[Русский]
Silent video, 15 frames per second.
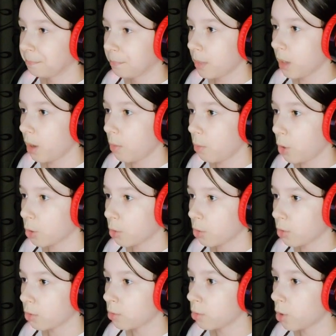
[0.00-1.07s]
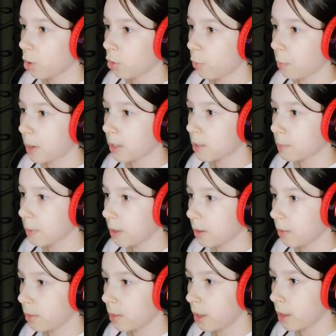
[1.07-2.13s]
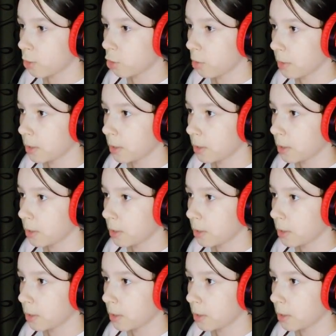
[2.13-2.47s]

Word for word: Ну вот он тоже, в принципе, не особо